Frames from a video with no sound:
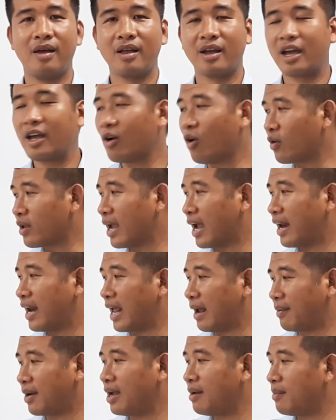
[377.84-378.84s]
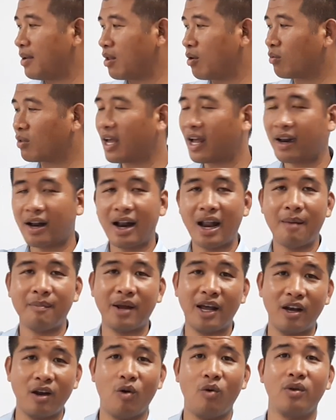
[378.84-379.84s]
cái ngôi nhà đẹp khi mà chúng ta làm
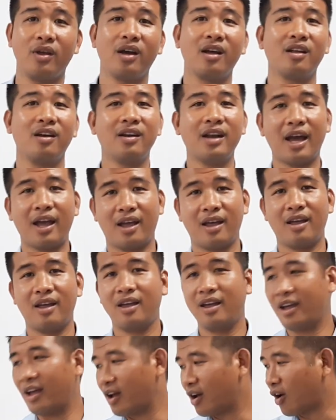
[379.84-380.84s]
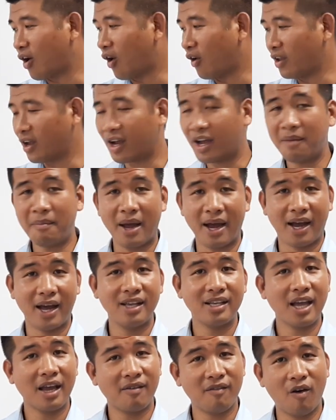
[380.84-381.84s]
đầy đủ những cái thứ này có những cái mảng cây
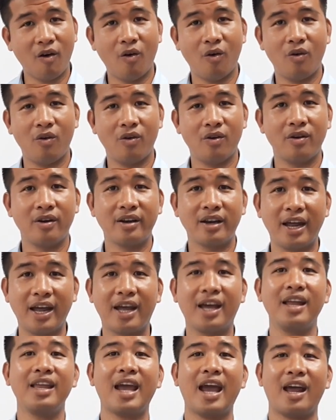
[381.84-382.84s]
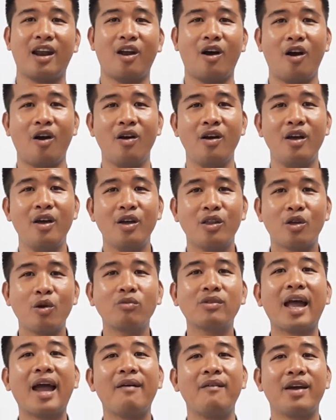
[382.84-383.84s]
xanh vô thì cái nhà nó chúng
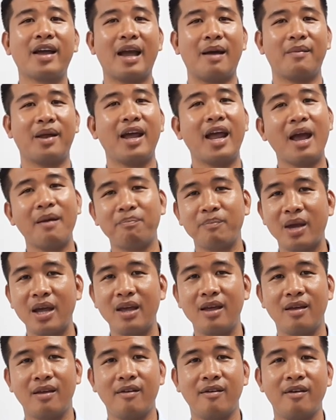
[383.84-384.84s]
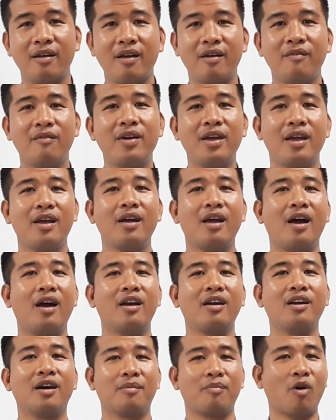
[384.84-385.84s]
ta mới cảm thấy happy vì ờ,
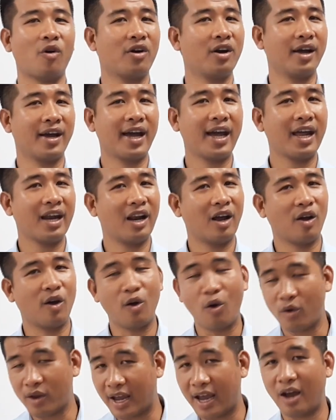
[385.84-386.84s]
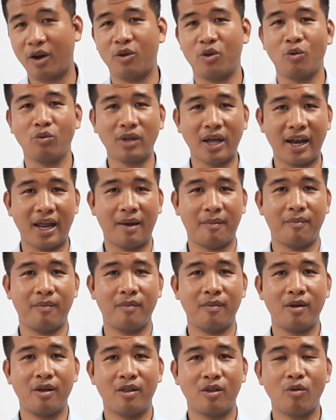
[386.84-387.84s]
được mọi người khen là cái ngôi nhà của chúng ta đẹp
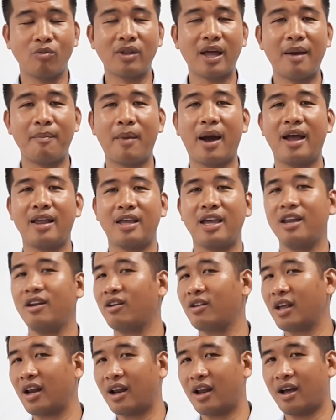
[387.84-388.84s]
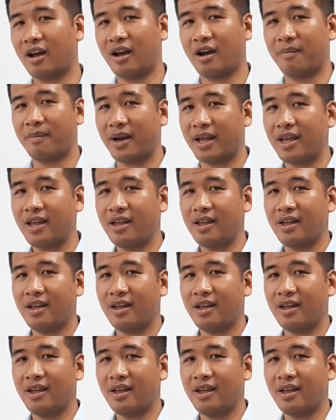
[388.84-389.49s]
chúng ta bài trí nó rất là hợp lý